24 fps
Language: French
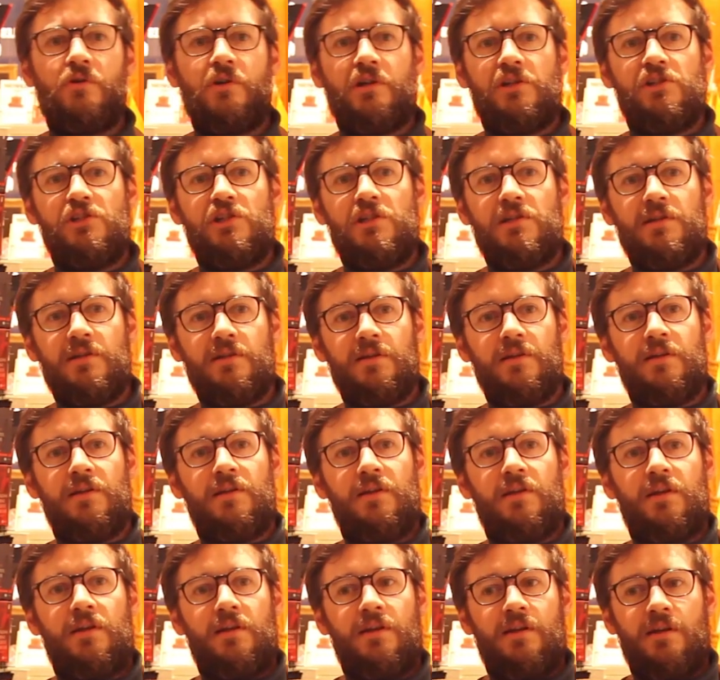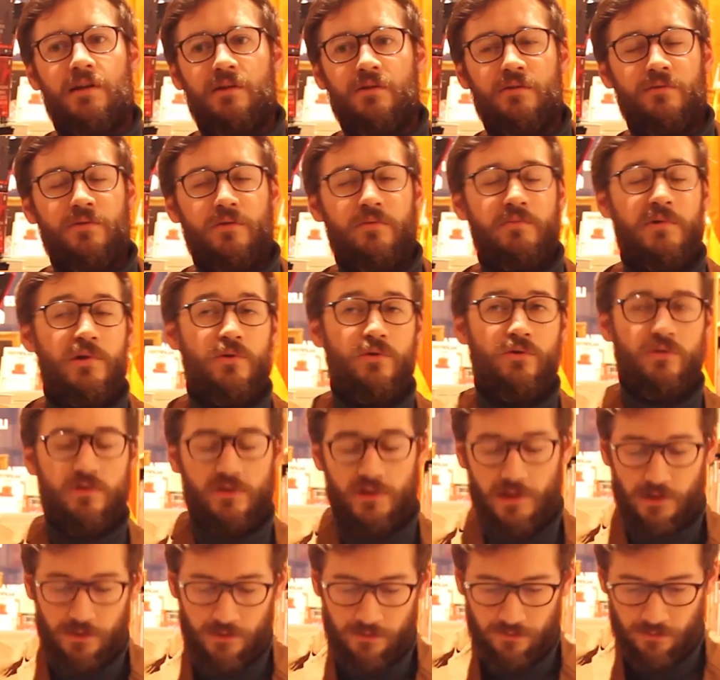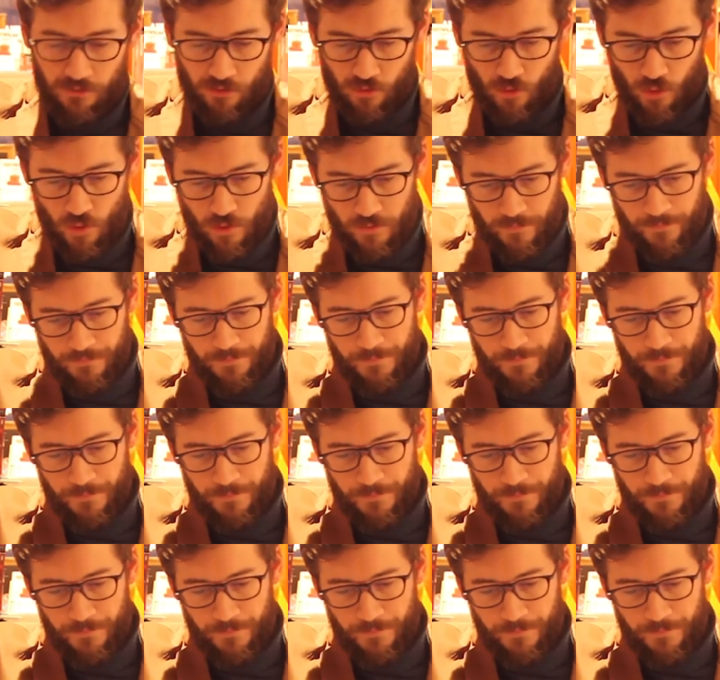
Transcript: origine et de votre milieu social, en gros.